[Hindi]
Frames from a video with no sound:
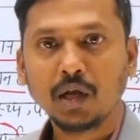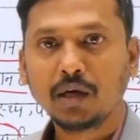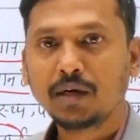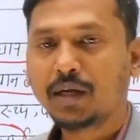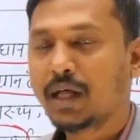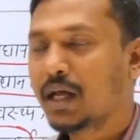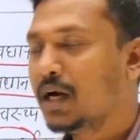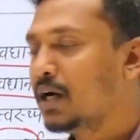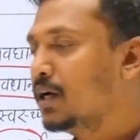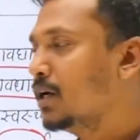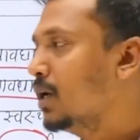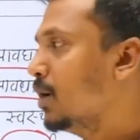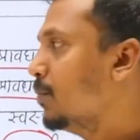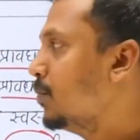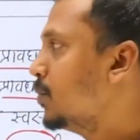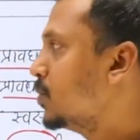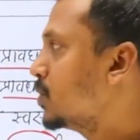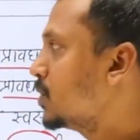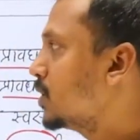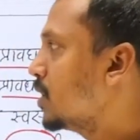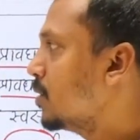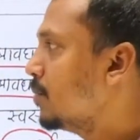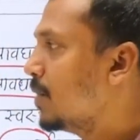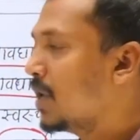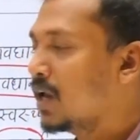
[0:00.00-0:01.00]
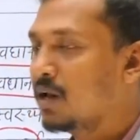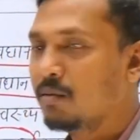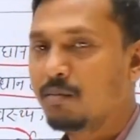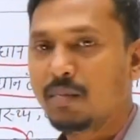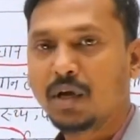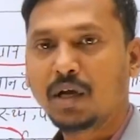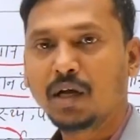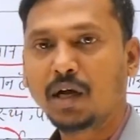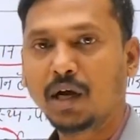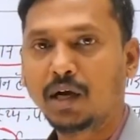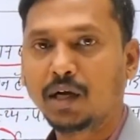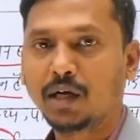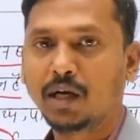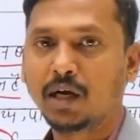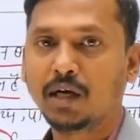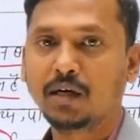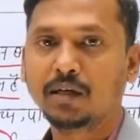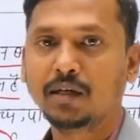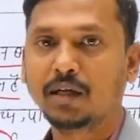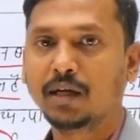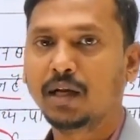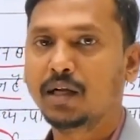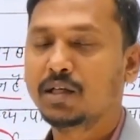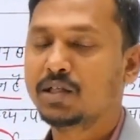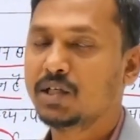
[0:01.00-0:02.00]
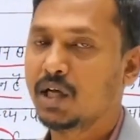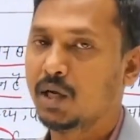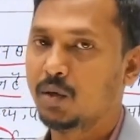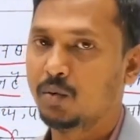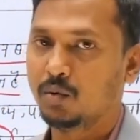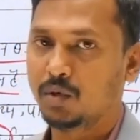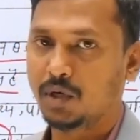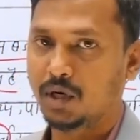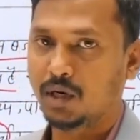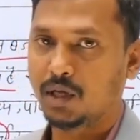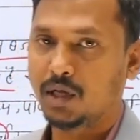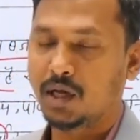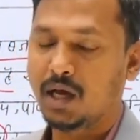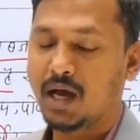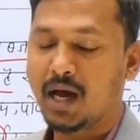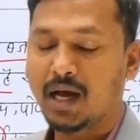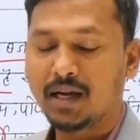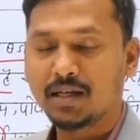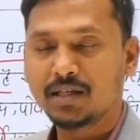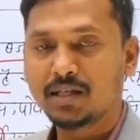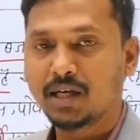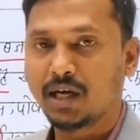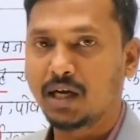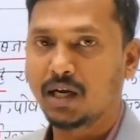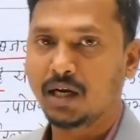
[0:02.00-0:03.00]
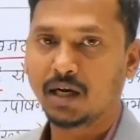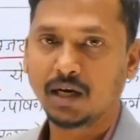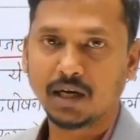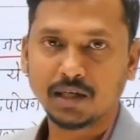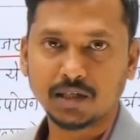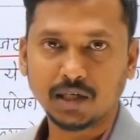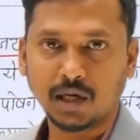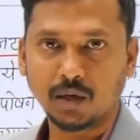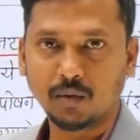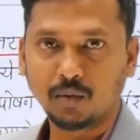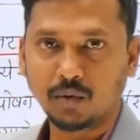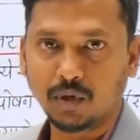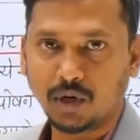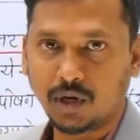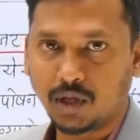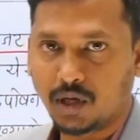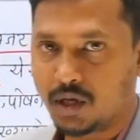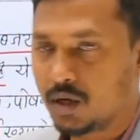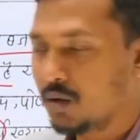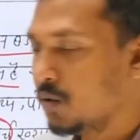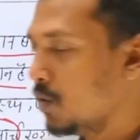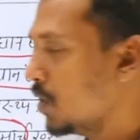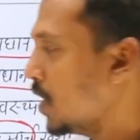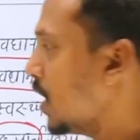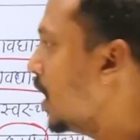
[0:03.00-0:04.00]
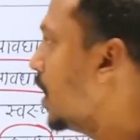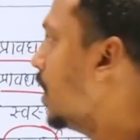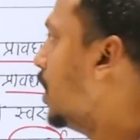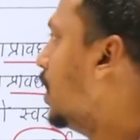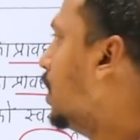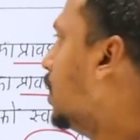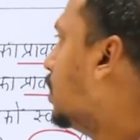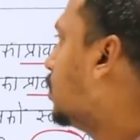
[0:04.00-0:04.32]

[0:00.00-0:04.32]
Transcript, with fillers: डायरेक्ट आप उसके बारे में कंटेंट देना चालू करिए आंसर लिखना चालू करिए ओके